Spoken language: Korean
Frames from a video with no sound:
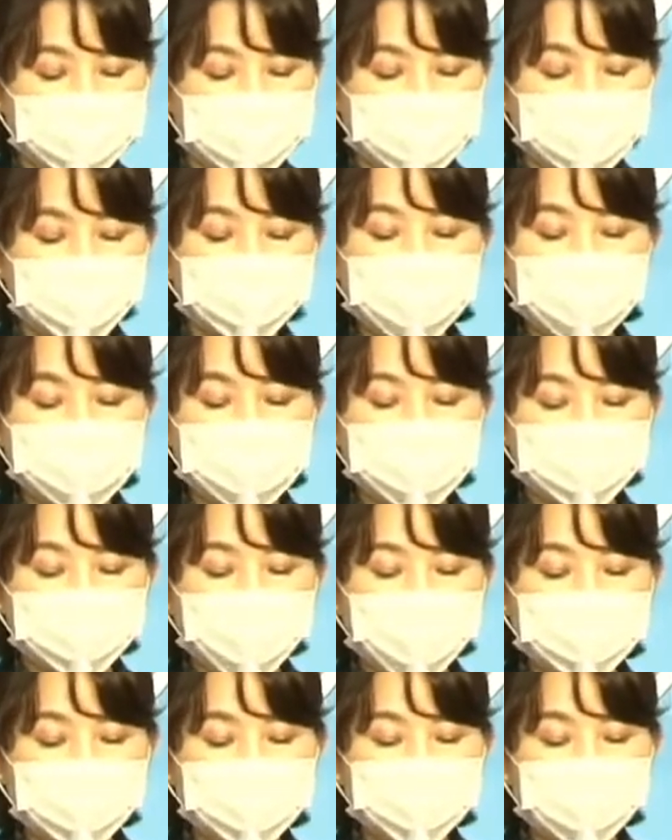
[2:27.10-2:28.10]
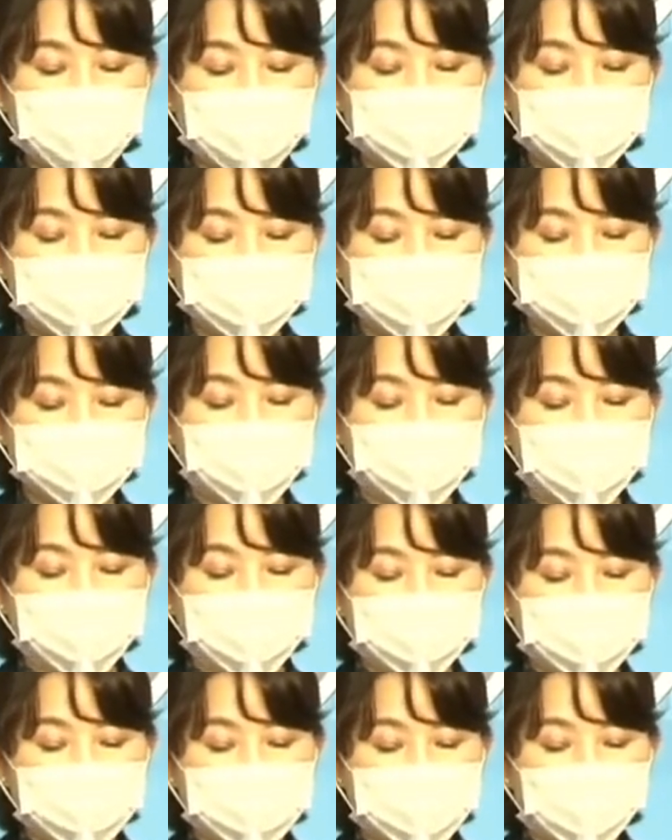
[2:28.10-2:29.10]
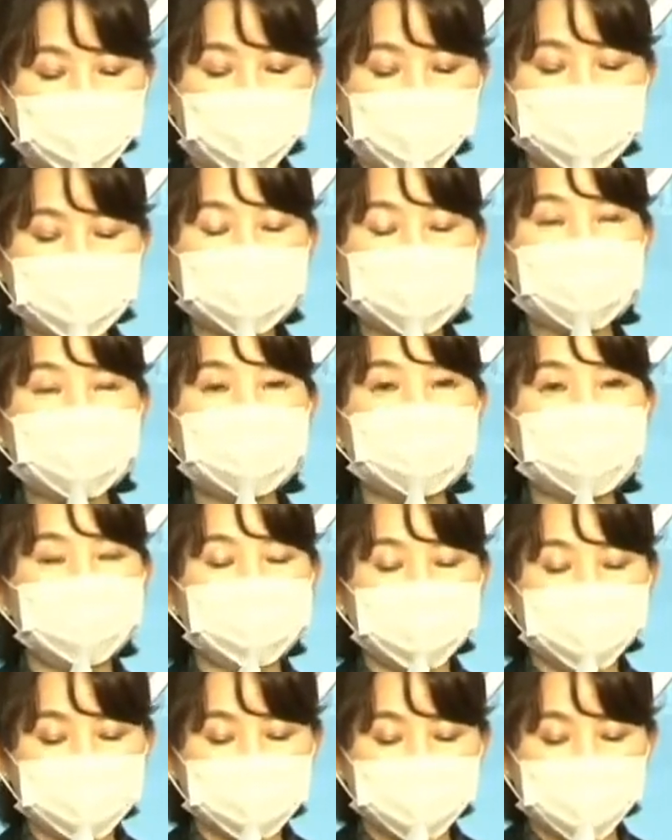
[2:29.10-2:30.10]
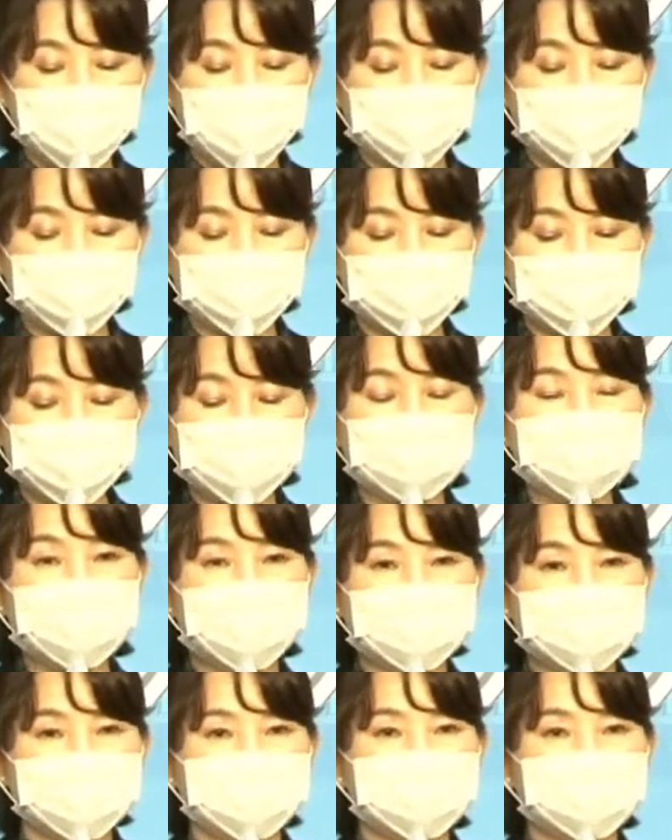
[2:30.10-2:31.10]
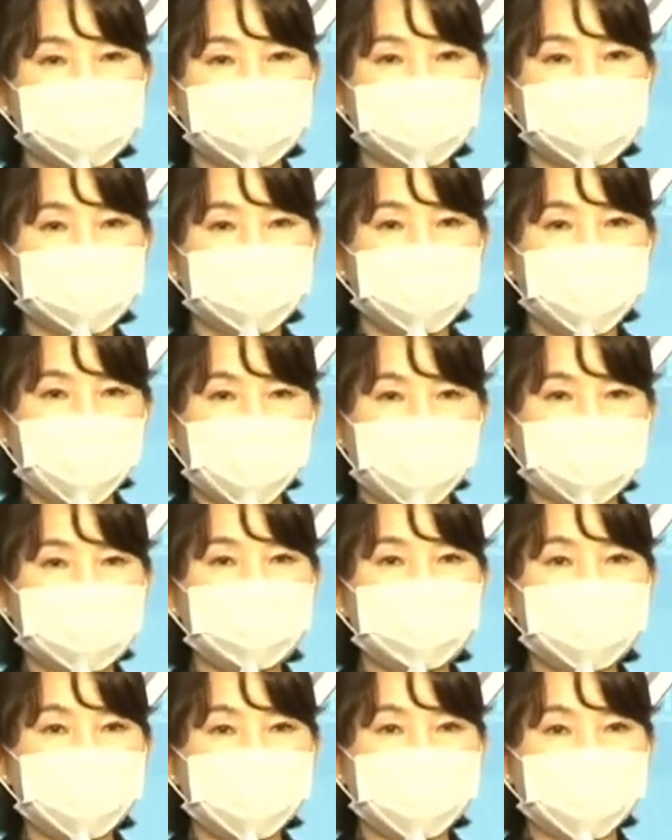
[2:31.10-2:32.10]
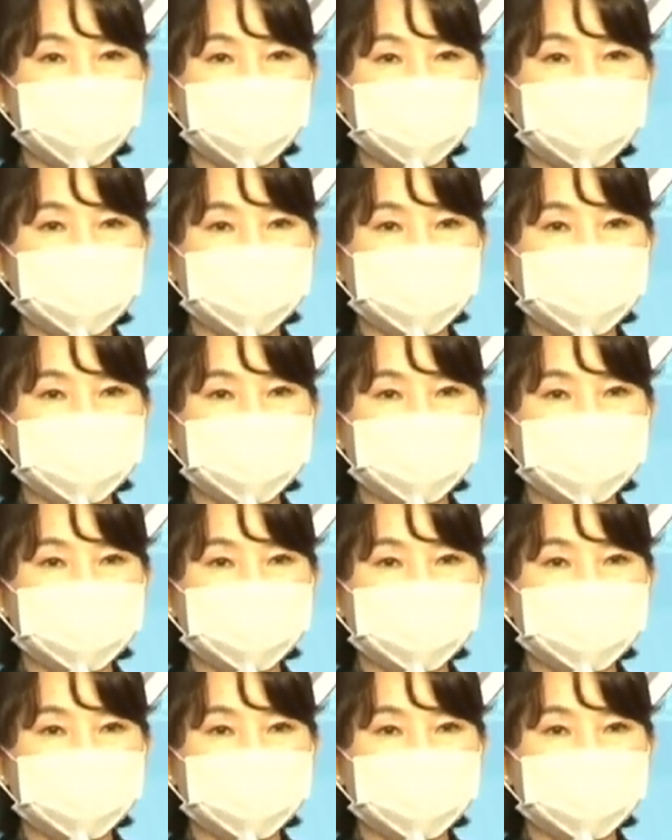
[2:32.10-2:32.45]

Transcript: 또다시 위안부 할머니들의 억장을 무너지게 하고 있다는 사실을 아십니까?